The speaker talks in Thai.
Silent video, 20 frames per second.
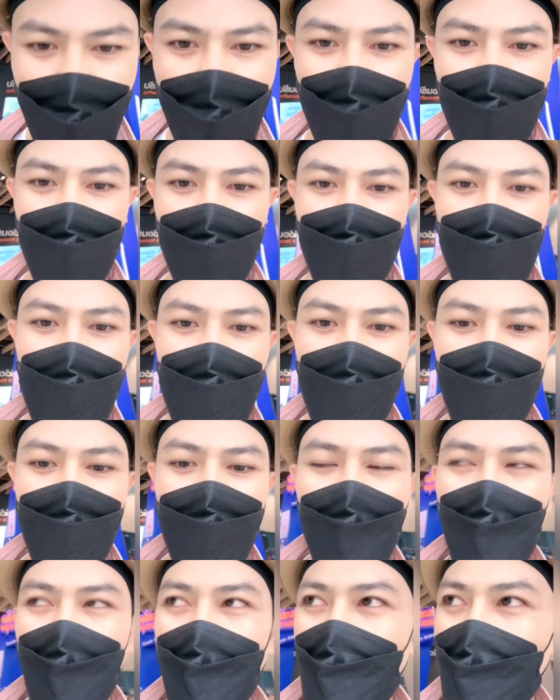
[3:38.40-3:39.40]
โอ๊ตละ
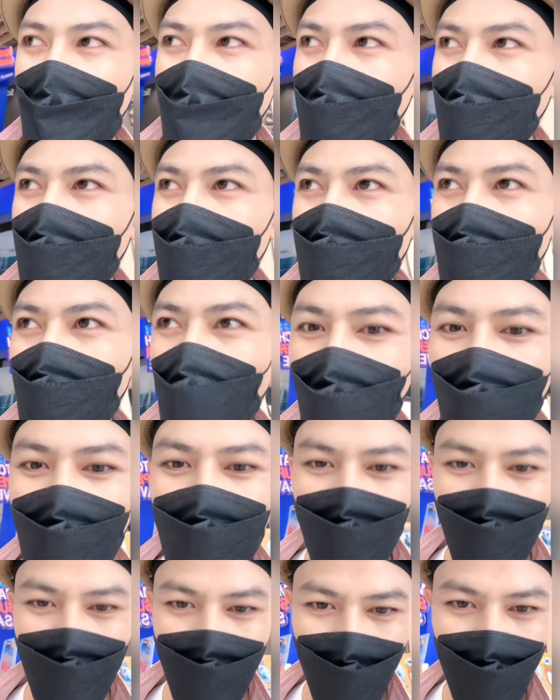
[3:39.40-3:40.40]
นะฮะห
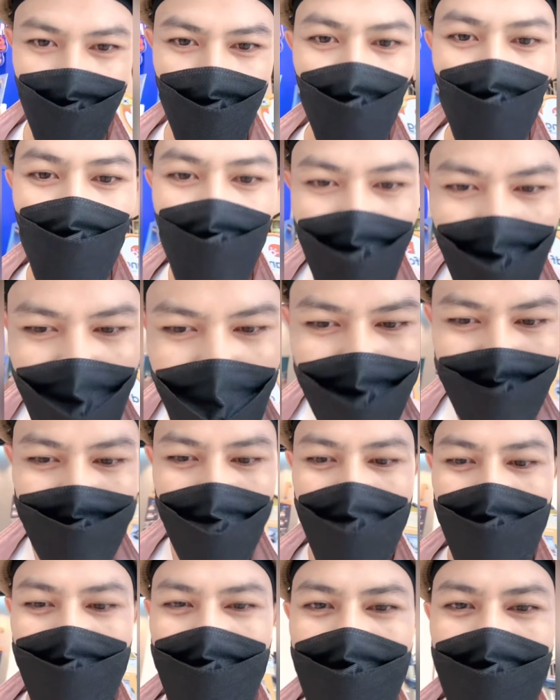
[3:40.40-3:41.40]
นุ่มสุ
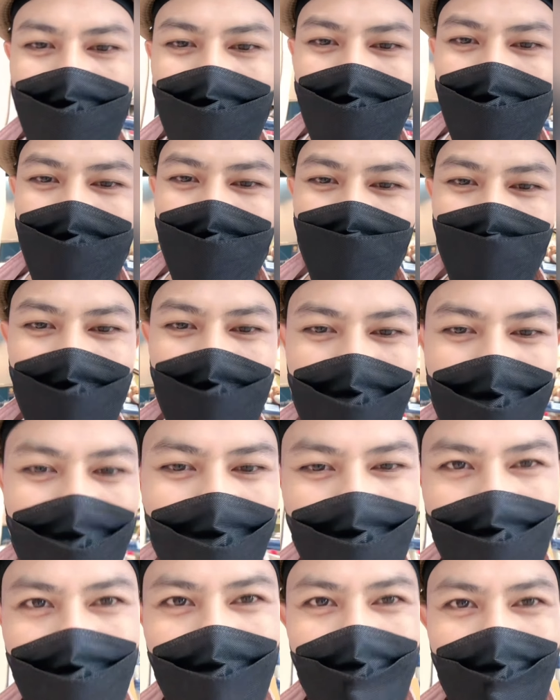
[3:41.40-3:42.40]
ราษฎร์ธานีนะครับ
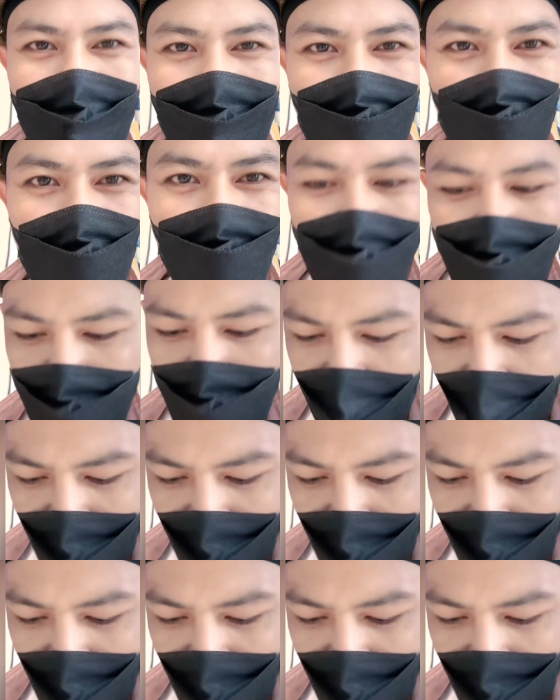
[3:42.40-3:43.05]
เมื่อกี้หนุ่ม